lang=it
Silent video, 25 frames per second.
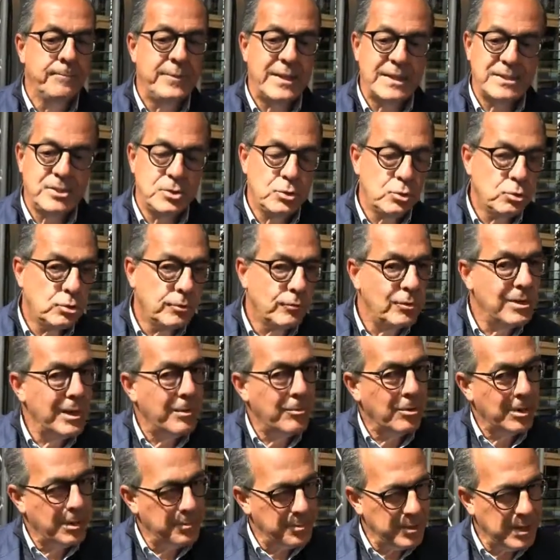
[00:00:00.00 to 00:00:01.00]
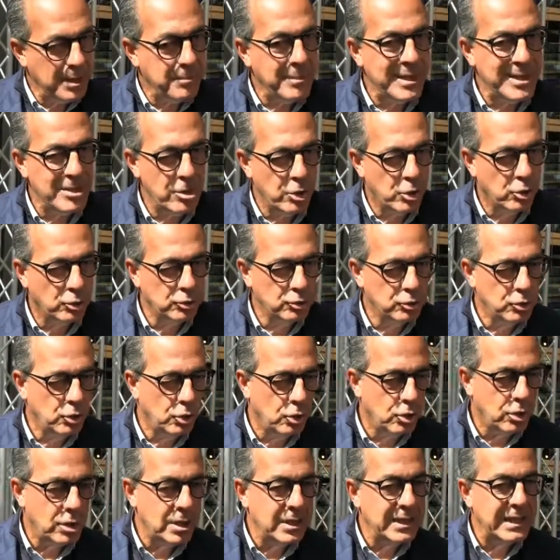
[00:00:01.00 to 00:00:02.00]
innanzitutto vogliamo capire meglio i
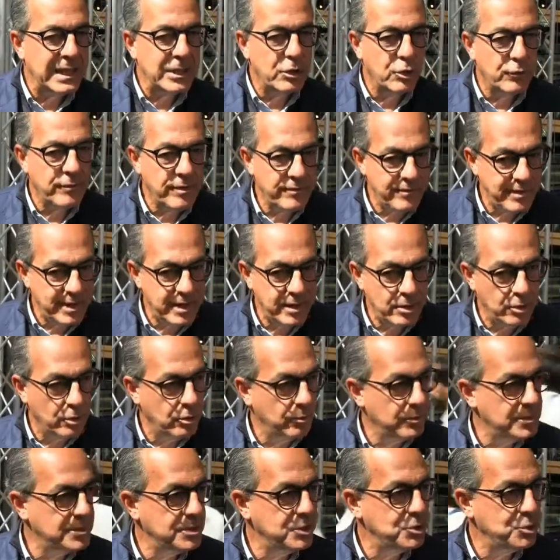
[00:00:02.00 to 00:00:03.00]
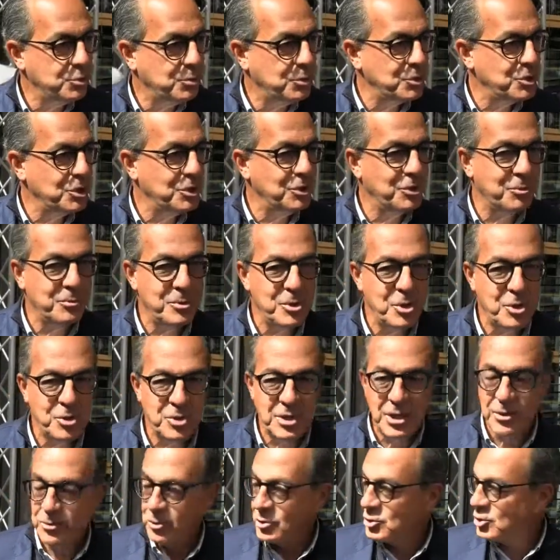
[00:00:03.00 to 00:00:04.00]
contorni, da dove vengono questi 500
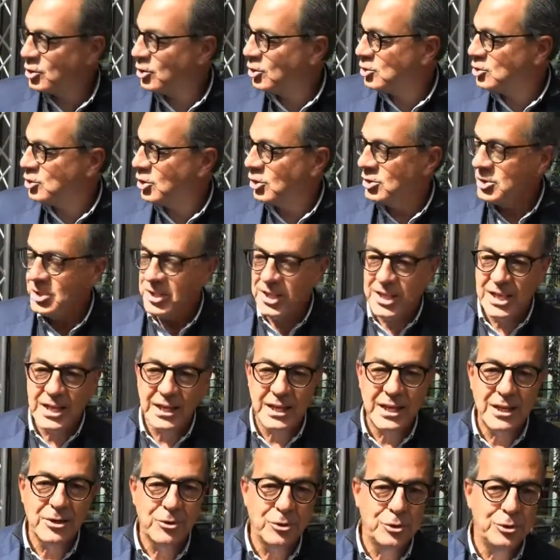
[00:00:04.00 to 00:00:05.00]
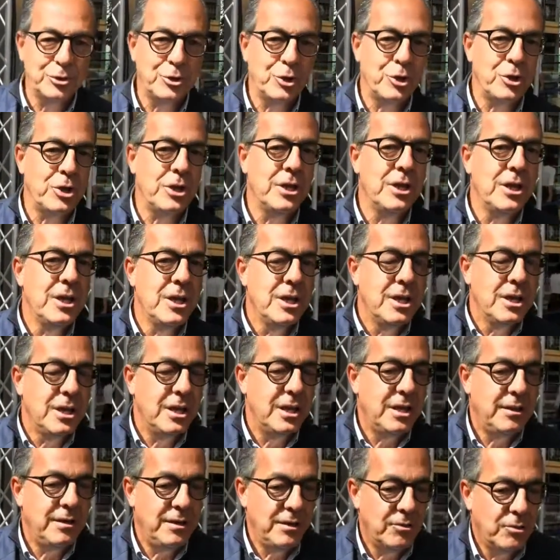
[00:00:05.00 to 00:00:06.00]
milioni di euro, sono soldi degli agricoltori
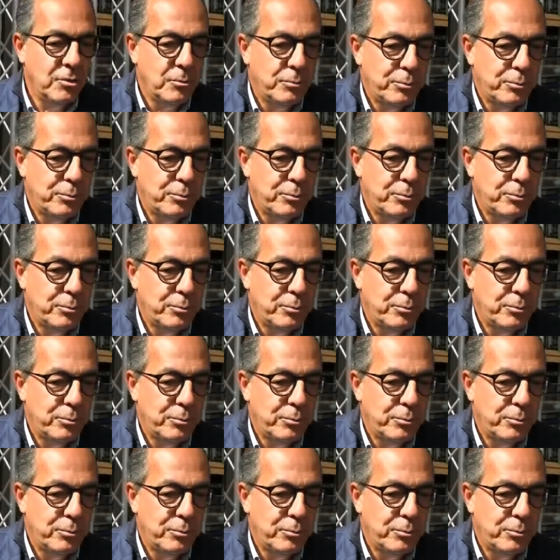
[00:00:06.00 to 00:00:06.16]
eh,